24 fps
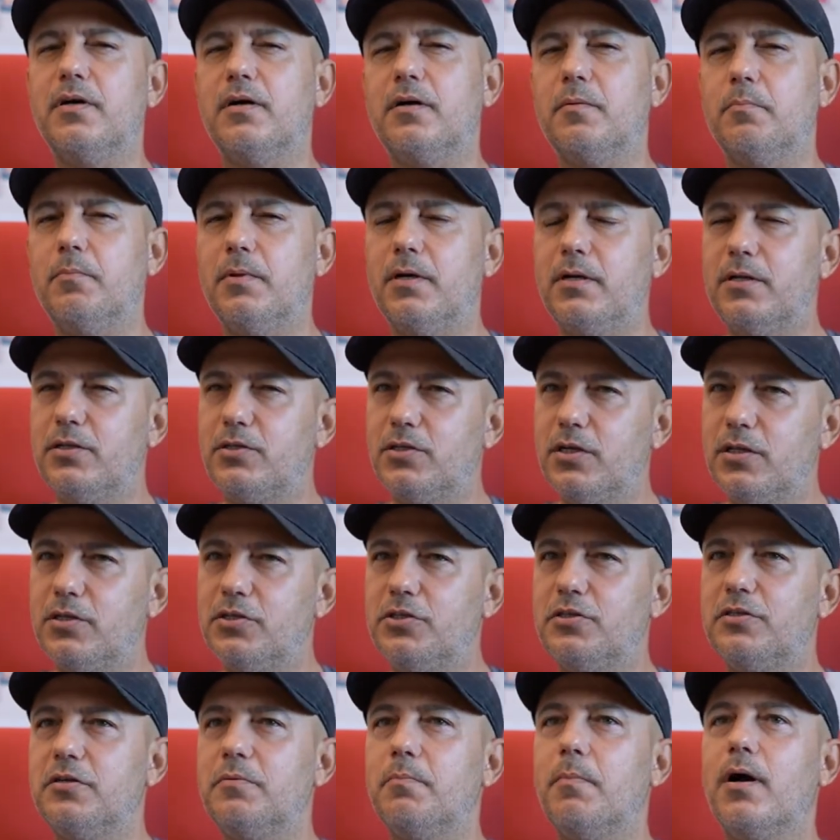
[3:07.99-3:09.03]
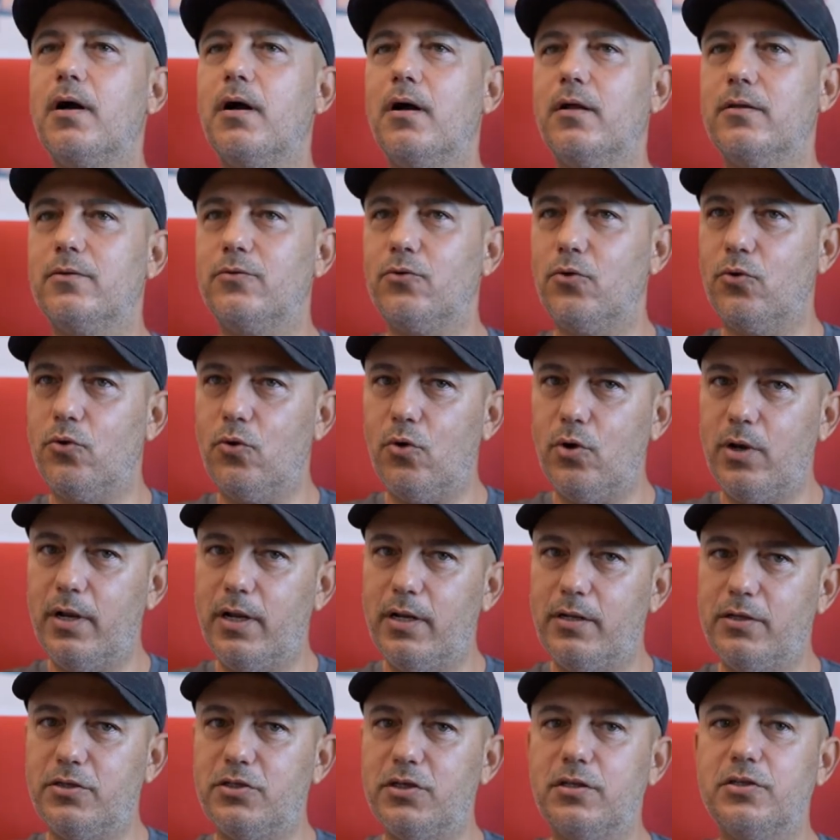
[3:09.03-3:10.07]
Takımlarını çalıştırmak,
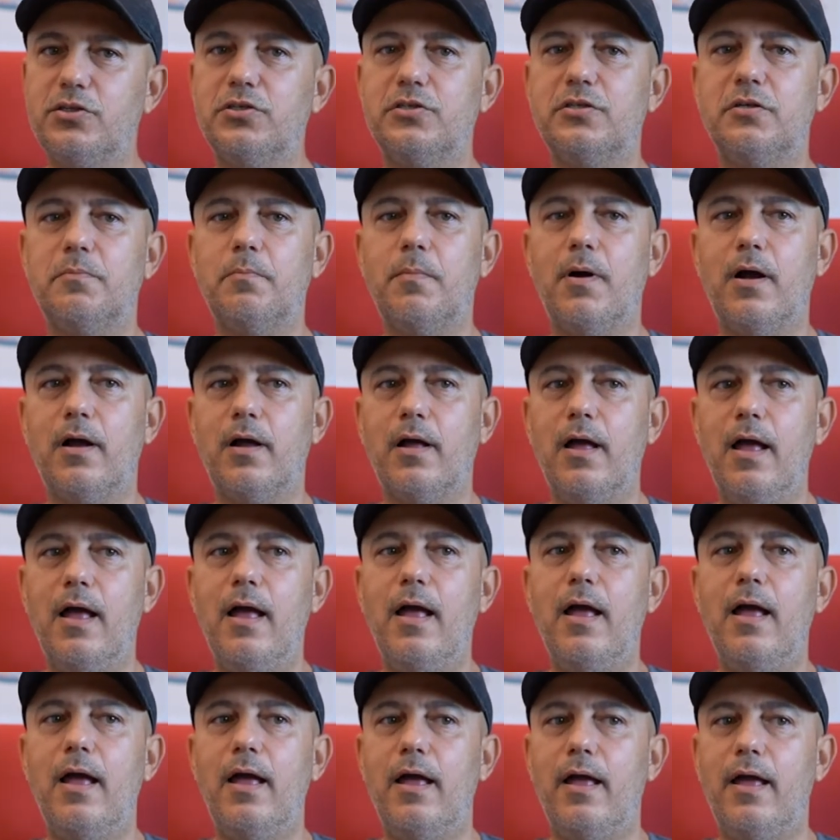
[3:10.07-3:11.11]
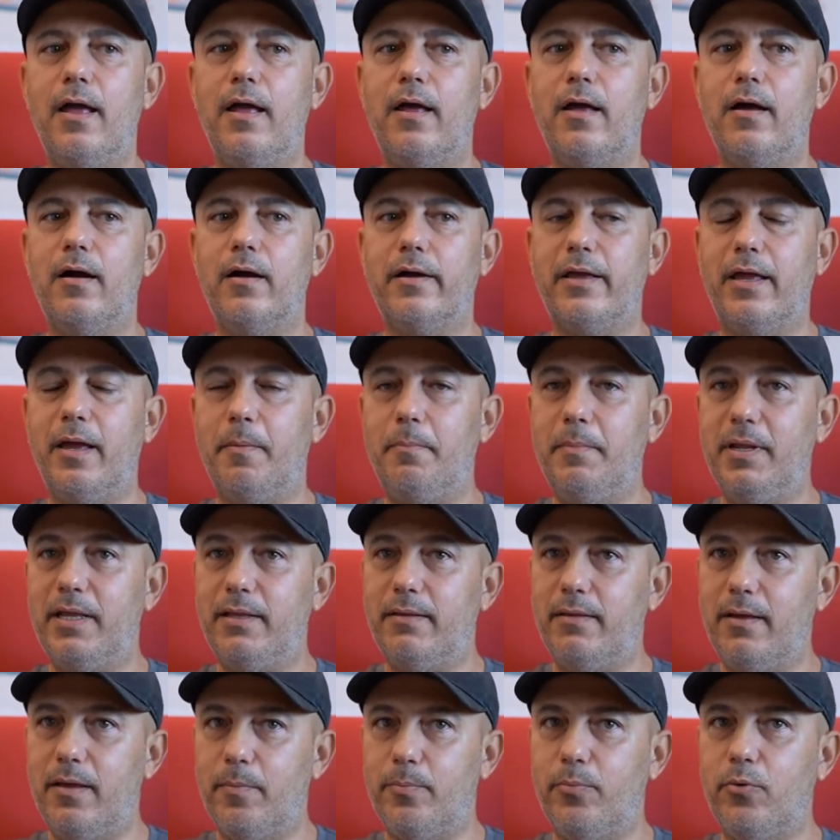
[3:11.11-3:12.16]
antrenörlerini çalıştırmak, e,
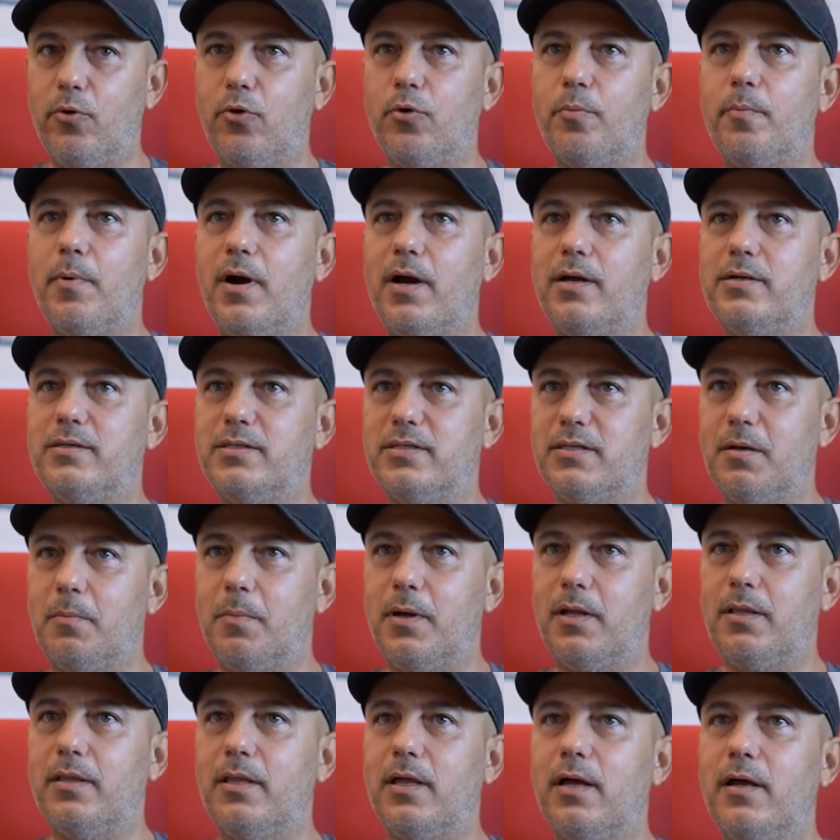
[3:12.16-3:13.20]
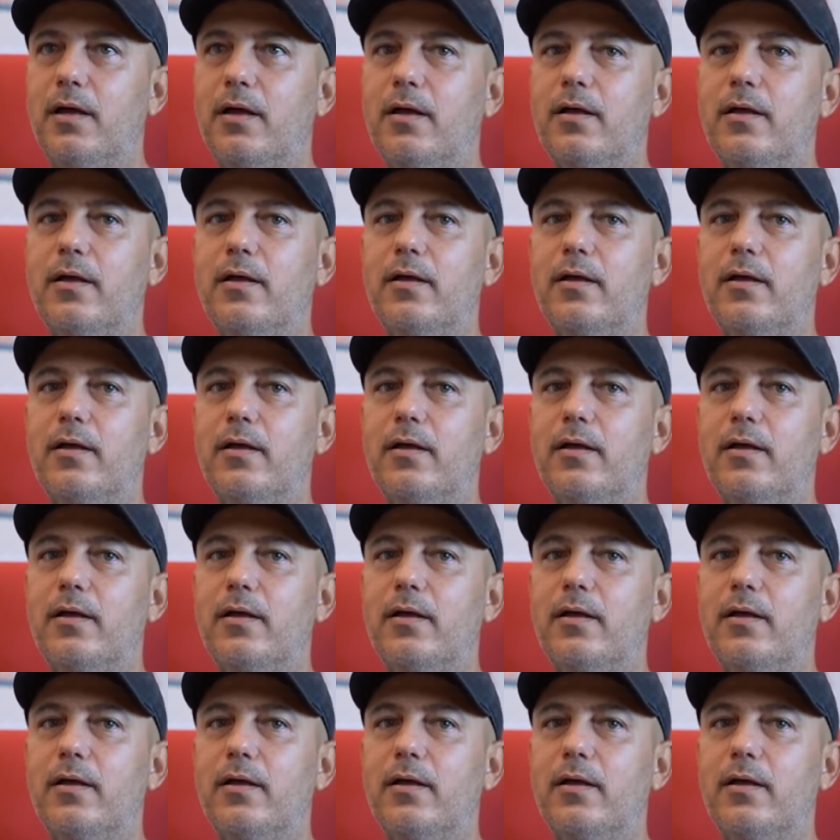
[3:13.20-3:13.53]
hakemlik de yapıyorum aynı zamanda.